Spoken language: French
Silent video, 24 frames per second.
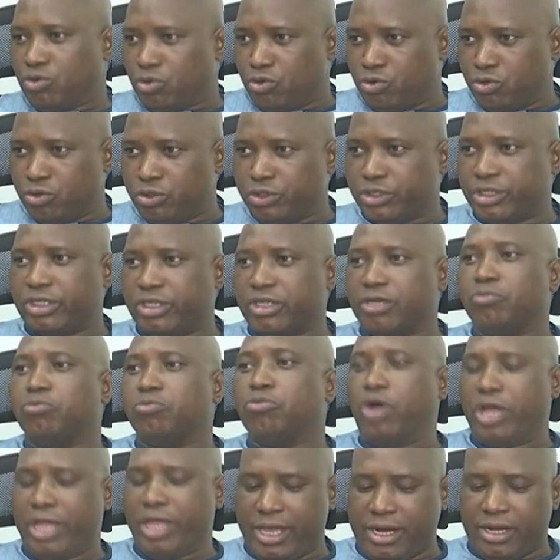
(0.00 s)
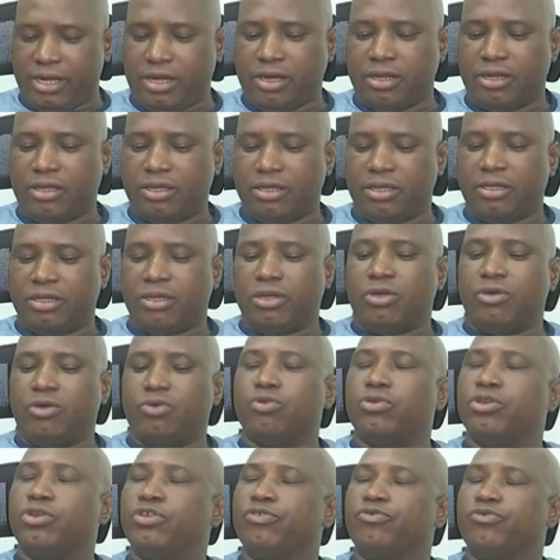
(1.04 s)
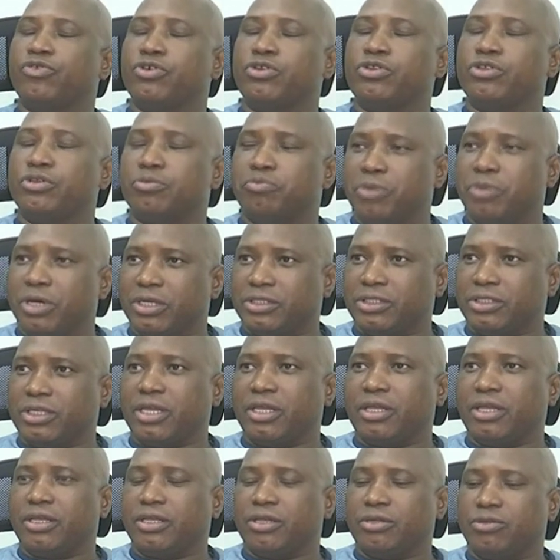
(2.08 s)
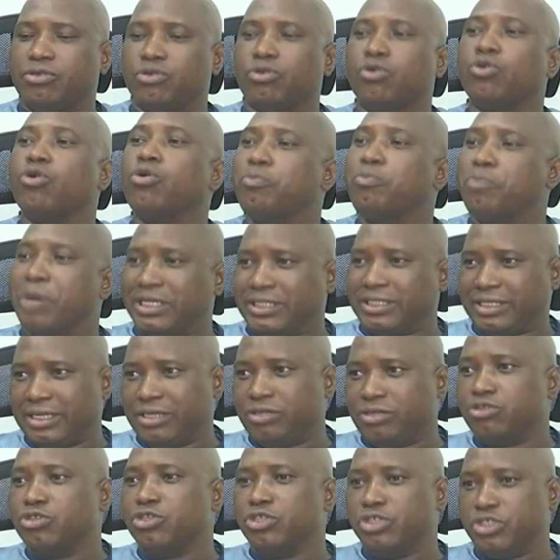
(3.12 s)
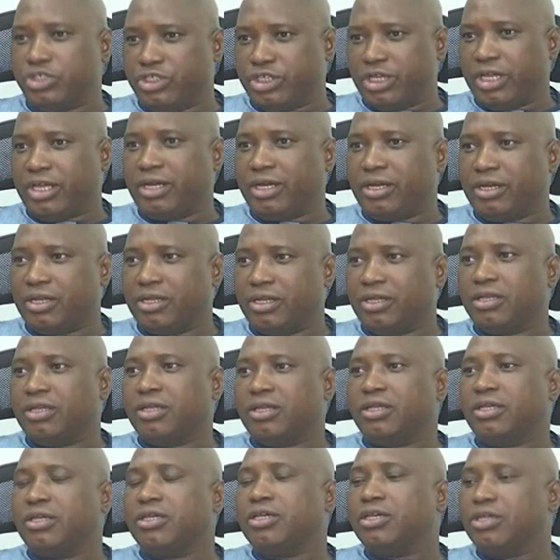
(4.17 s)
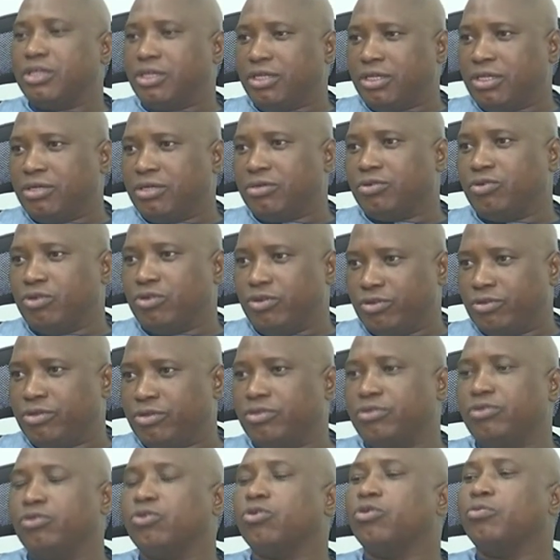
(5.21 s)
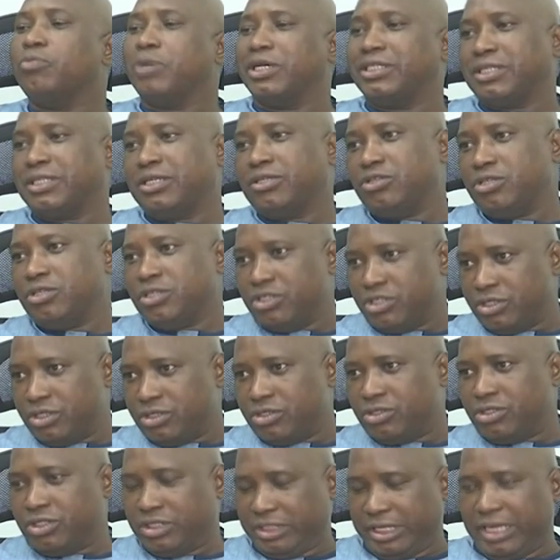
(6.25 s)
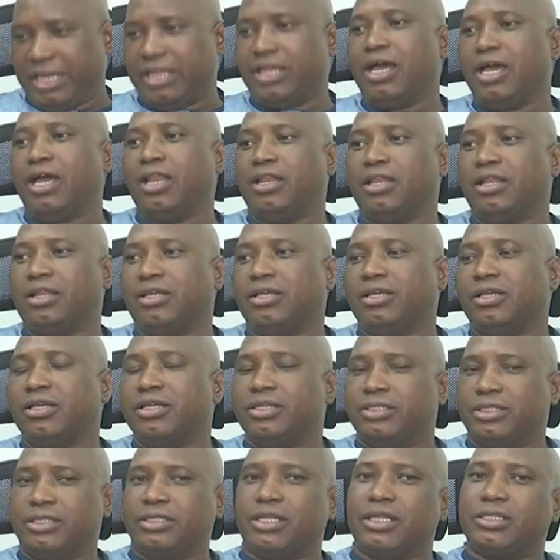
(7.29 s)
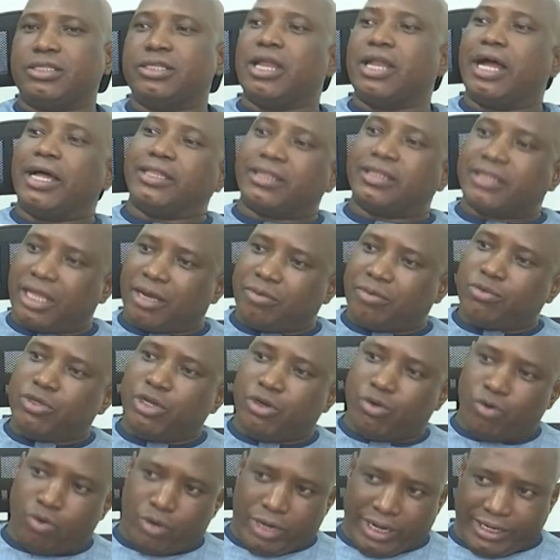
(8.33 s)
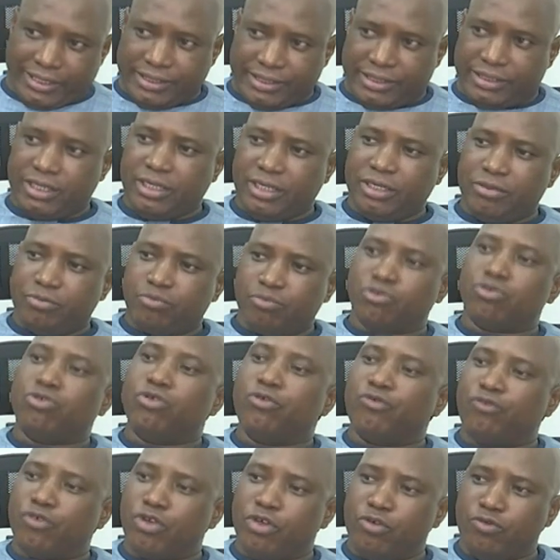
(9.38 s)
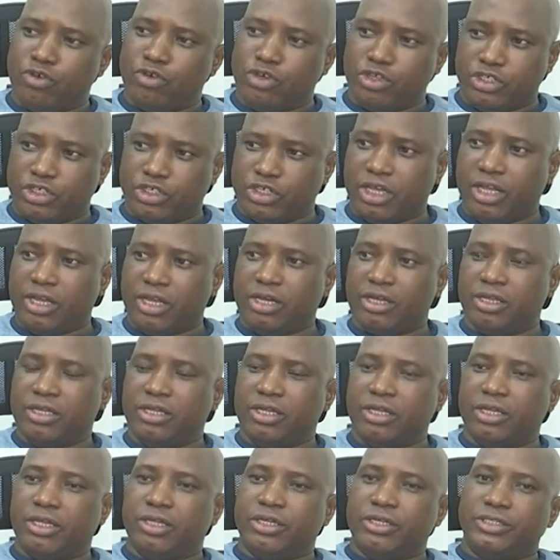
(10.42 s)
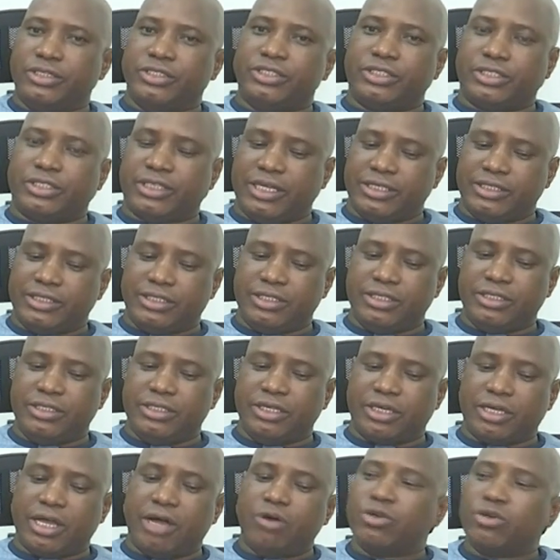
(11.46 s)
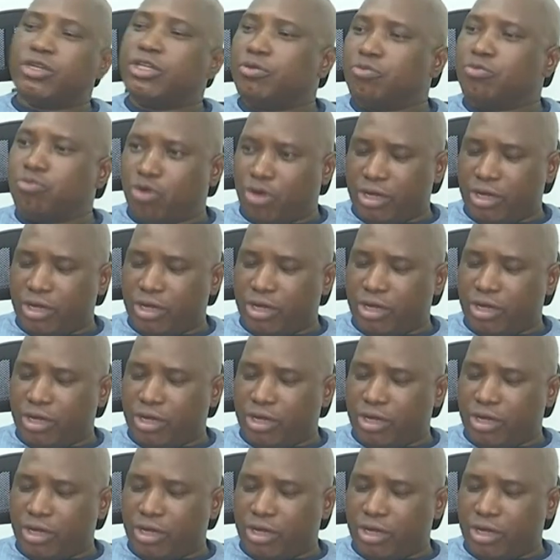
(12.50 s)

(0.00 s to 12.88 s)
hydrologique moyenne au niveau du bassin, du haut bassin du Niger et au niveau du haut bassin du, du Sénégal. C'est-à-dire en termes de localité, pour le fleuve Niger, il s'agit de, quand on dit